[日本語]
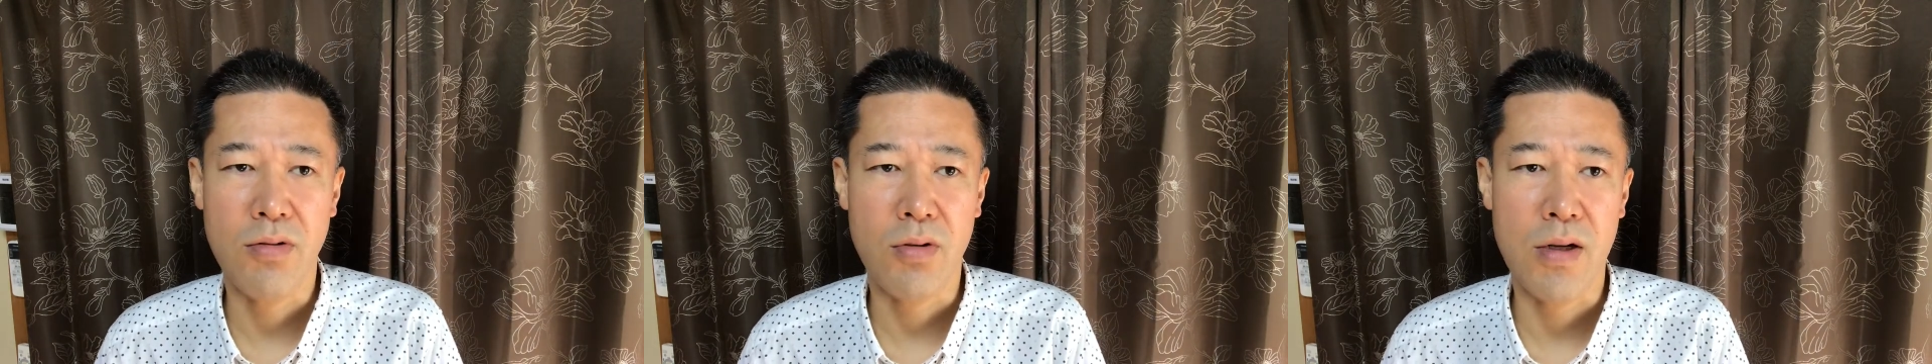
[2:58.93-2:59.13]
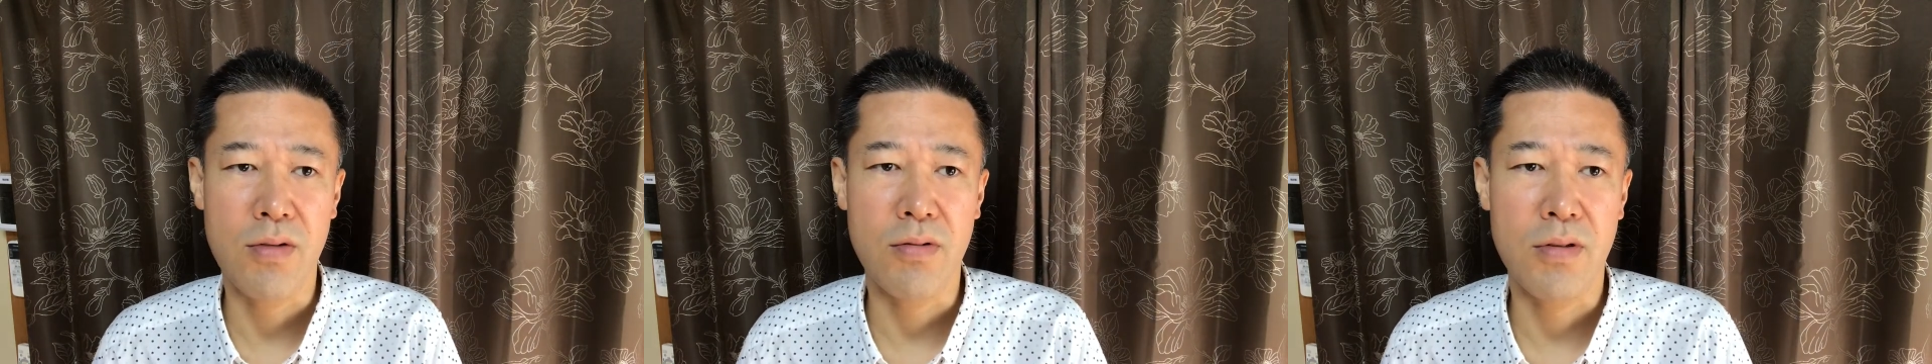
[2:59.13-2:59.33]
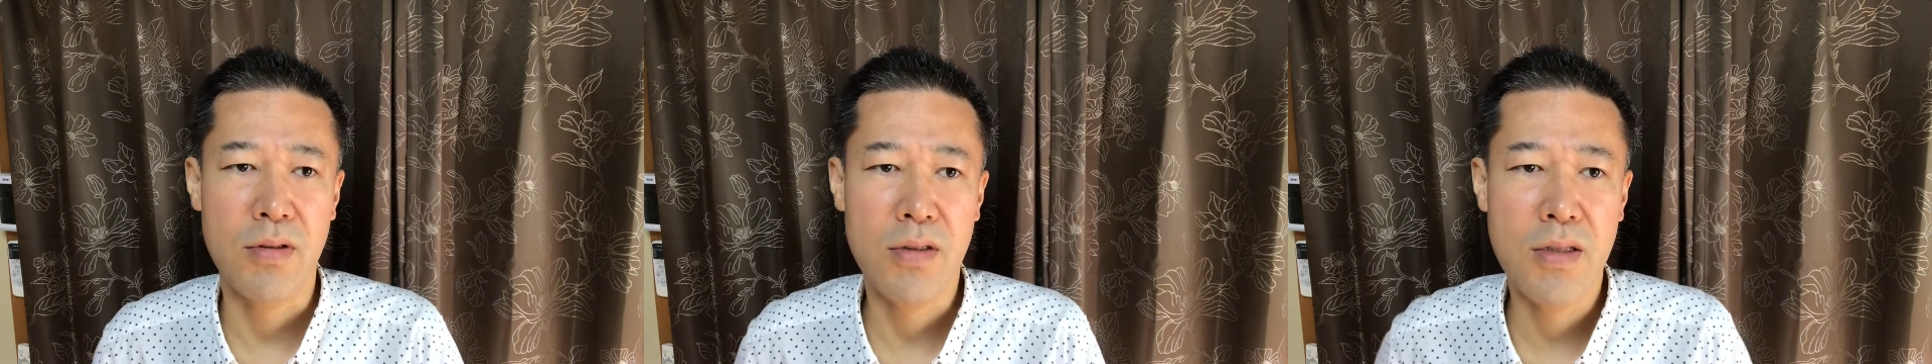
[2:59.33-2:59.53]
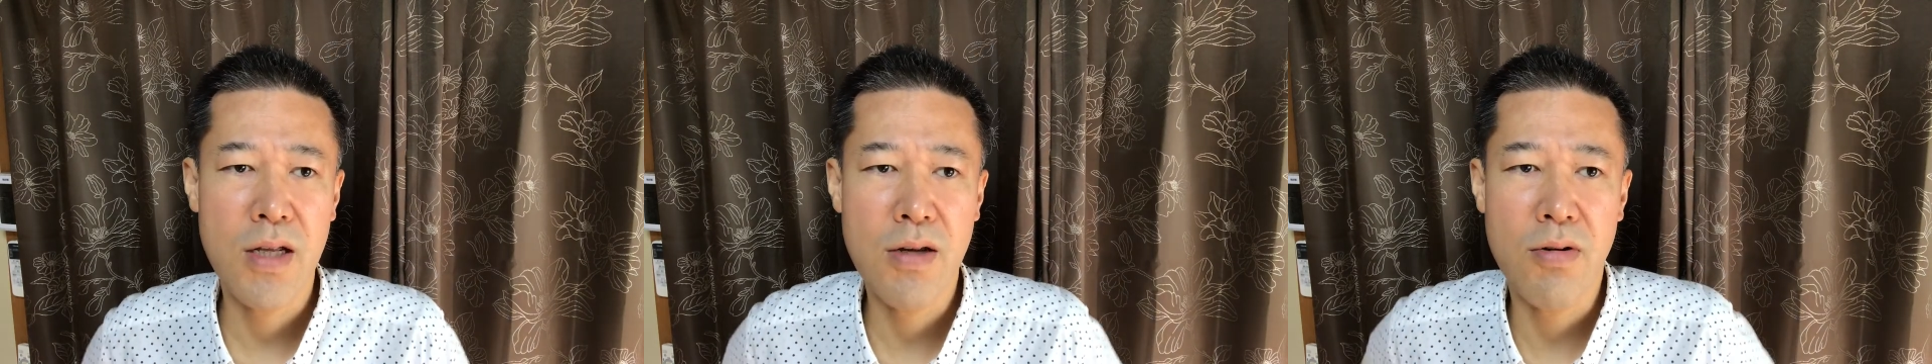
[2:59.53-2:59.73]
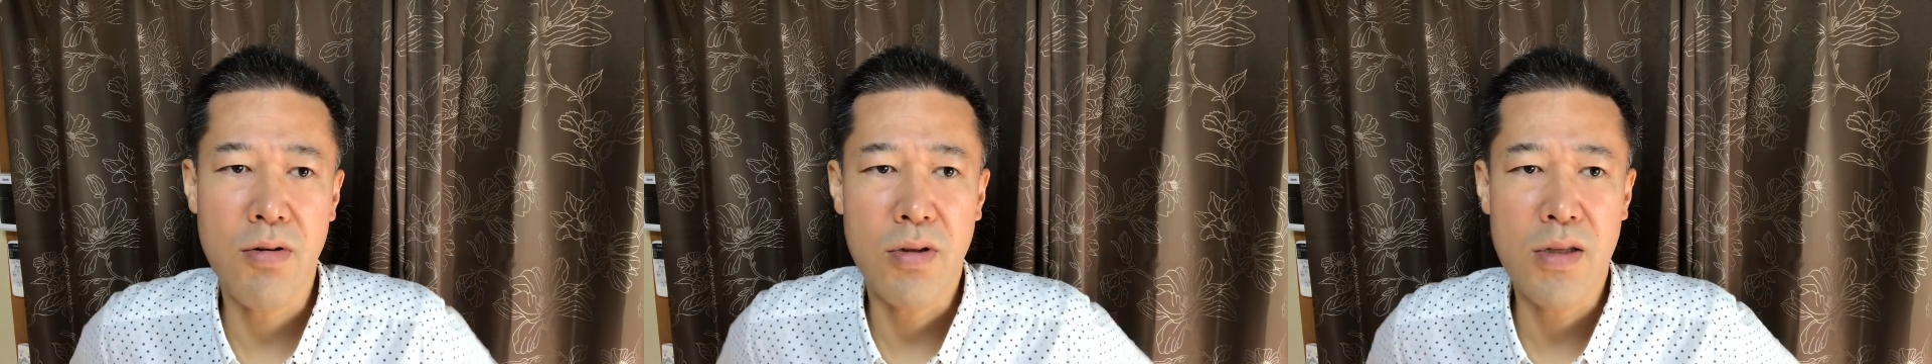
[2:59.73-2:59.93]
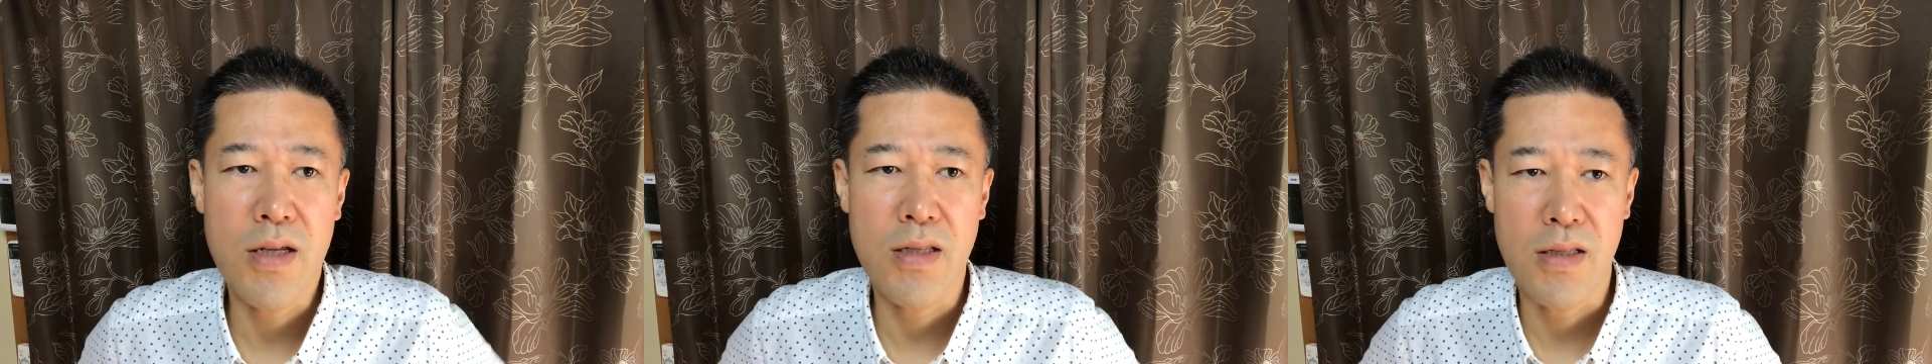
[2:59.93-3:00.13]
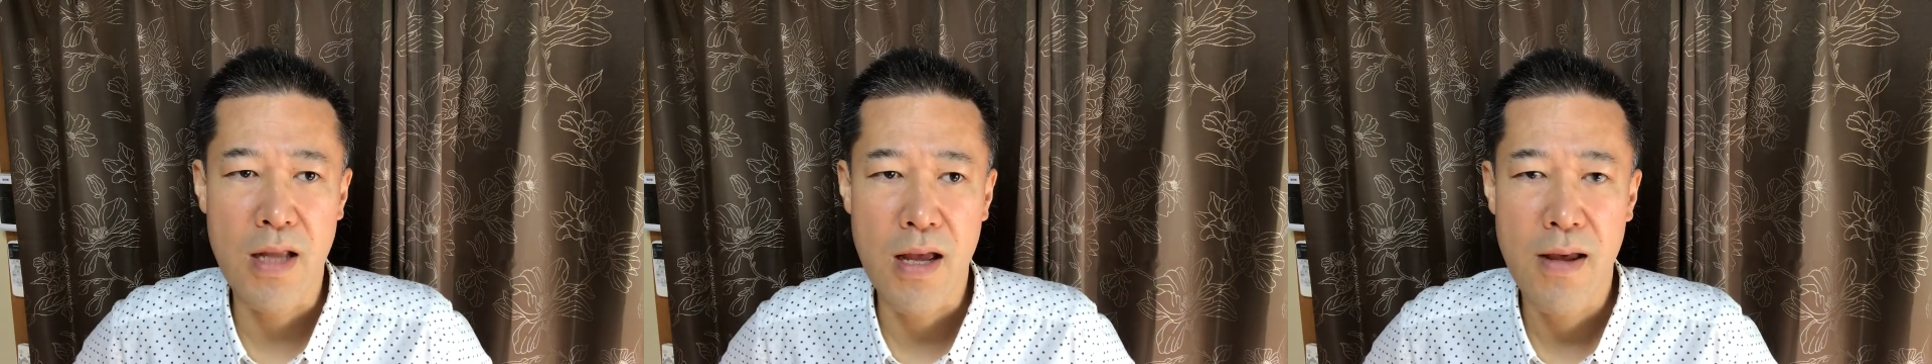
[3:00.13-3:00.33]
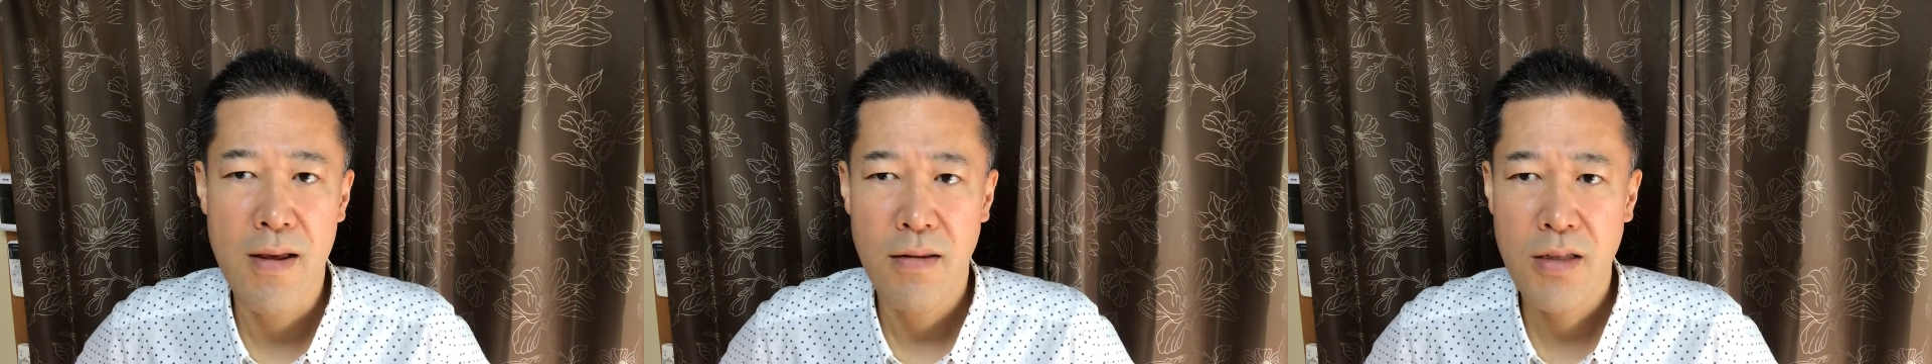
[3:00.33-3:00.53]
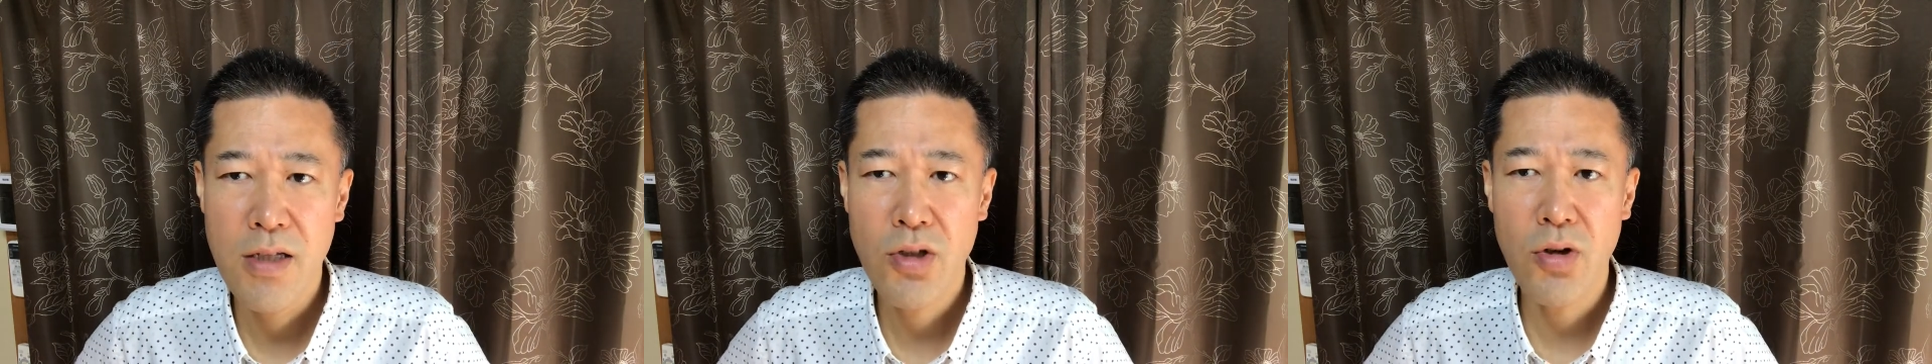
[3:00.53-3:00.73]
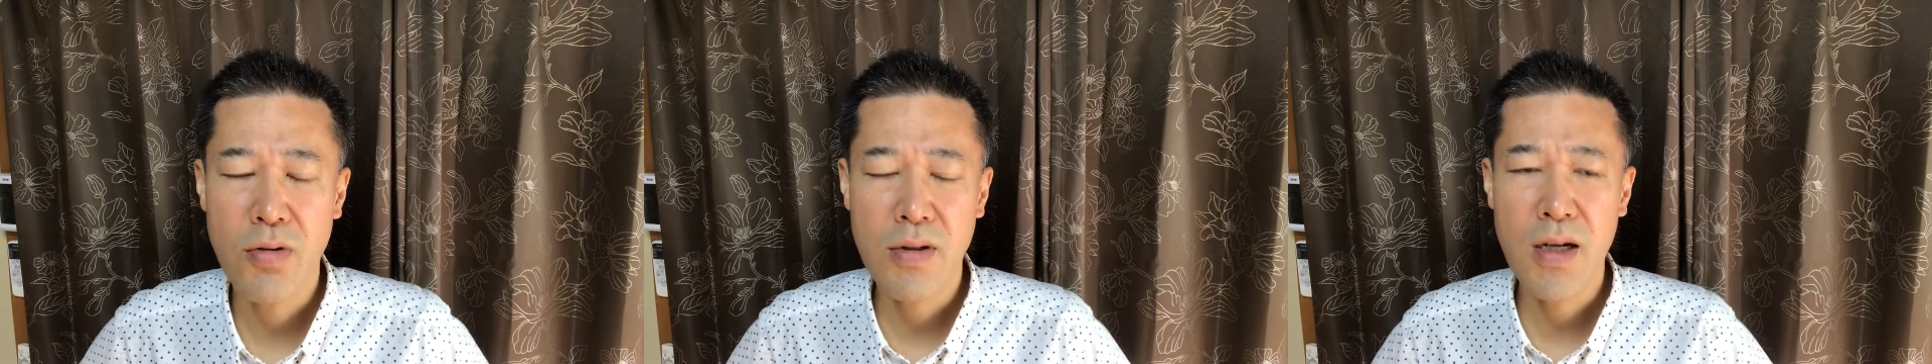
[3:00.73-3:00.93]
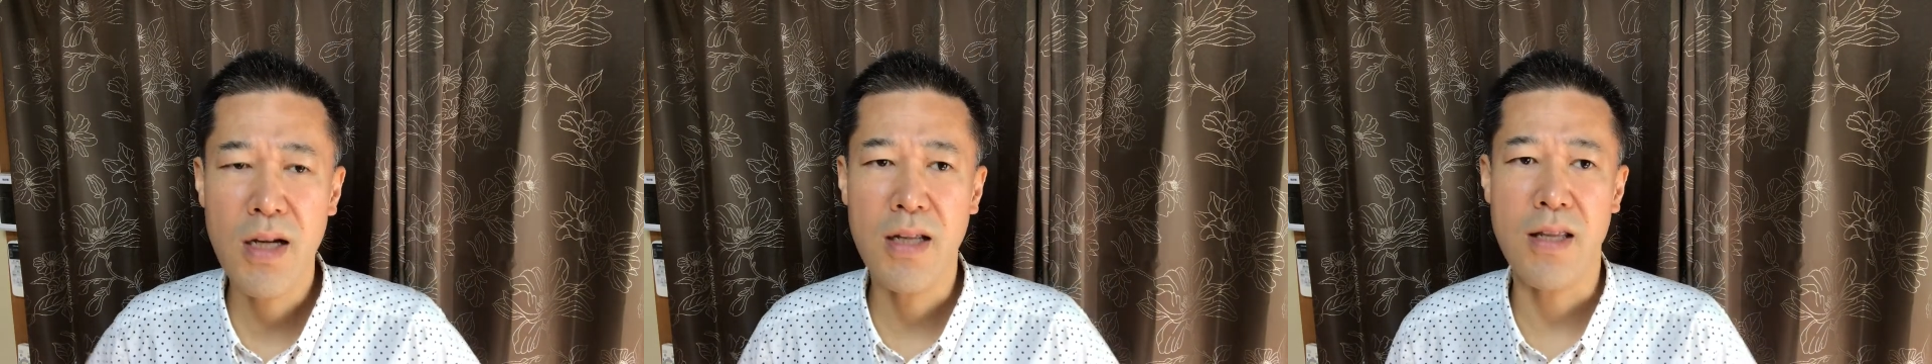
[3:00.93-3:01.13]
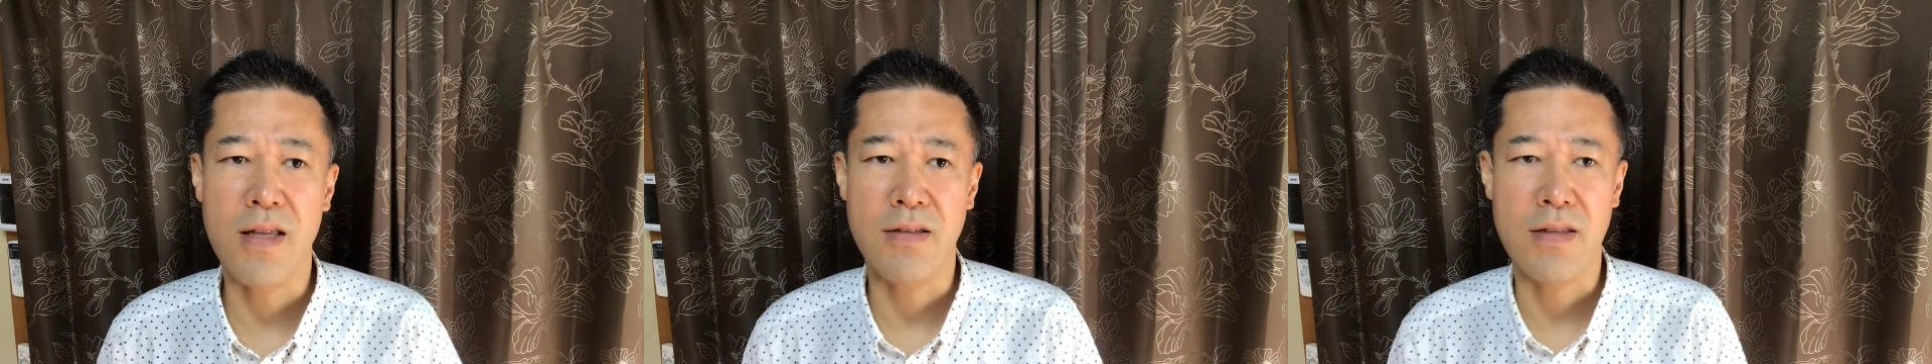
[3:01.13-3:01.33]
とか言って飲んでいって、でそっからです